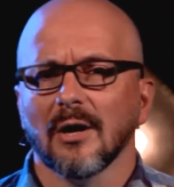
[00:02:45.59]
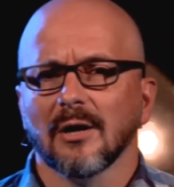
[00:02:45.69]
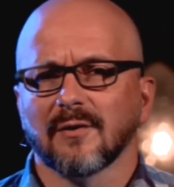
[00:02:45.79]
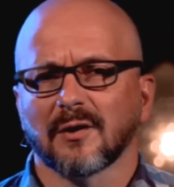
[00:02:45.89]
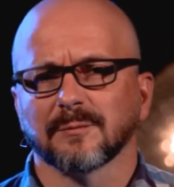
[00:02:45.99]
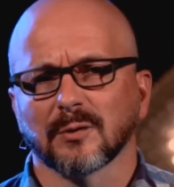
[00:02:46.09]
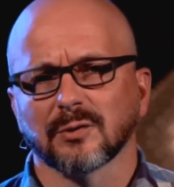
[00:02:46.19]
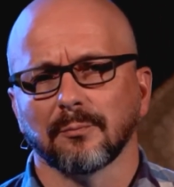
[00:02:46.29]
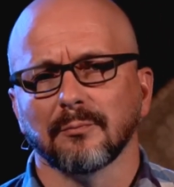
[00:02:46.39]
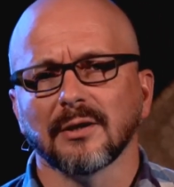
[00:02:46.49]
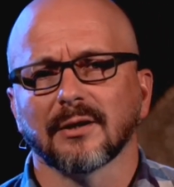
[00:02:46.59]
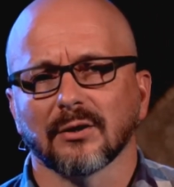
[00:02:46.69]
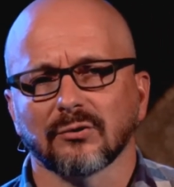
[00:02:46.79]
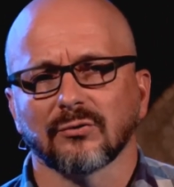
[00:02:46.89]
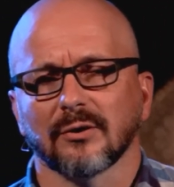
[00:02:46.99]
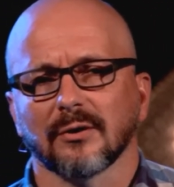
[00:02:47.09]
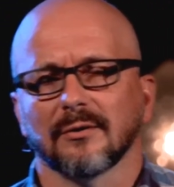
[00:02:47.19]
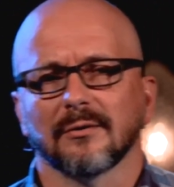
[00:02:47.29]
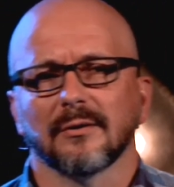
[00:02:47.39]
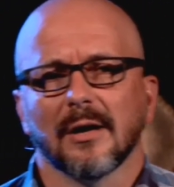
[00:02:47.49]
w jaki sposób my też
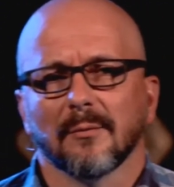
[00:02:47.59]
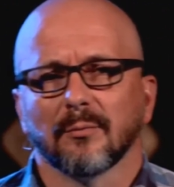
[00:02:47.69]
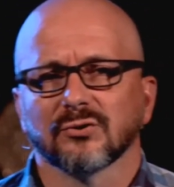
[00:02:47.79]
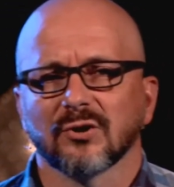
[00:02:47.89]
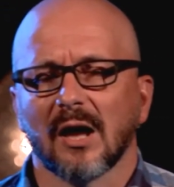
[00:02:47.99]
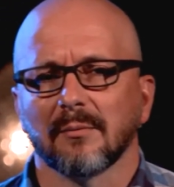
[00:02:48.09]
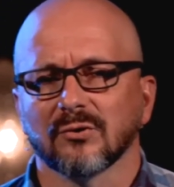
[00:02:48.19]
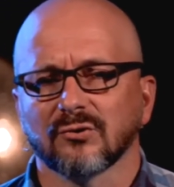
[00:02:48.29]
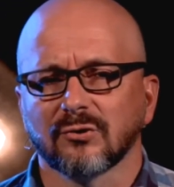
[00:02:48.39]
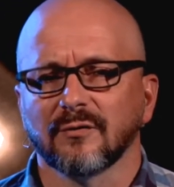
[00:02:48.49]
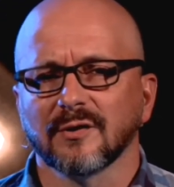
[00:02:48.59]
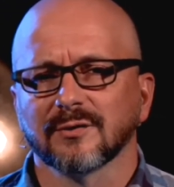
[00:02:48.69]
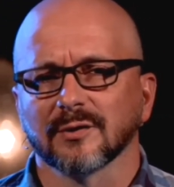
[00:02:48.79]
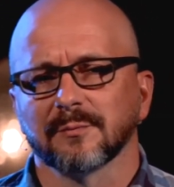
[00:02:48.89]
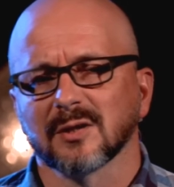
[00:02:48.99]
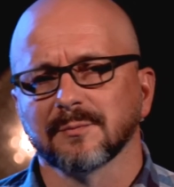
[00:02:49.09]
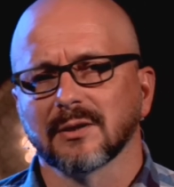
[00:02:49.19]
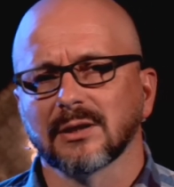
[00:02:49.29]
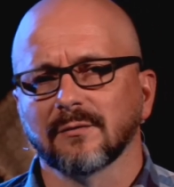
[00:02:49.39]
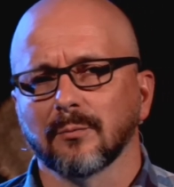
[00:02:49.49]
e, postrzegamy rzeczywistość z
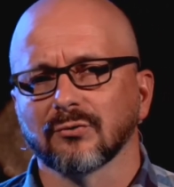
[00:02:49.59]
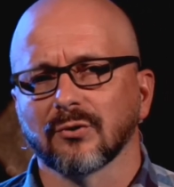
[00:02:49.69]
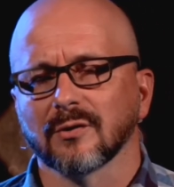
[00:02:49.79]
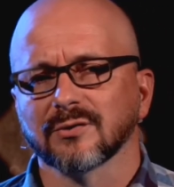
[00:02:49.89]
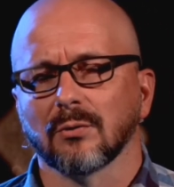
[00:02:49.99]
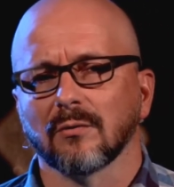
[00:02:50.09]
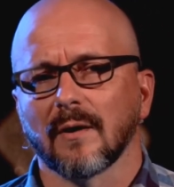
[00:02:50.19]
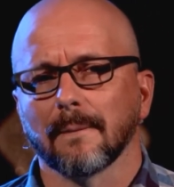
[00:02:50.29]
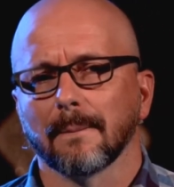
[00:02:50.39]
perspektywy Bożego Słowa.